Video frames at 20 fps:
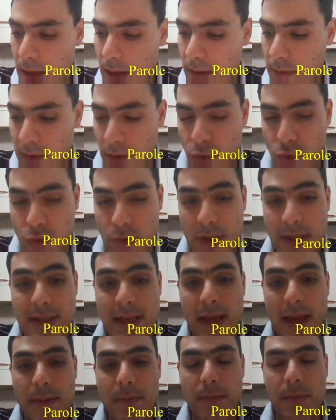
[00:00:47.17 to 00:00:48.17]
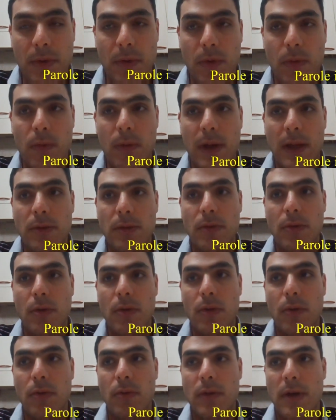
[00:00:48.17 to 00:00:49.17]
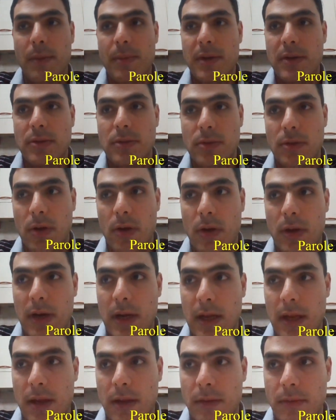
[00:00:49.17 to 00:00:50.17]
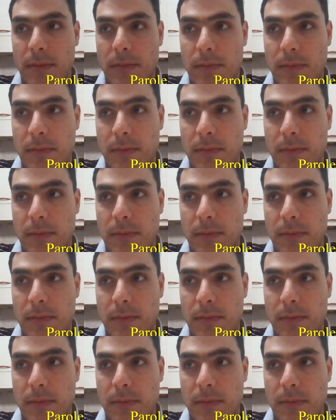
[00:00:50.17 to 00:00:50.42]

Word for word: Faccio un esempio, quando una persona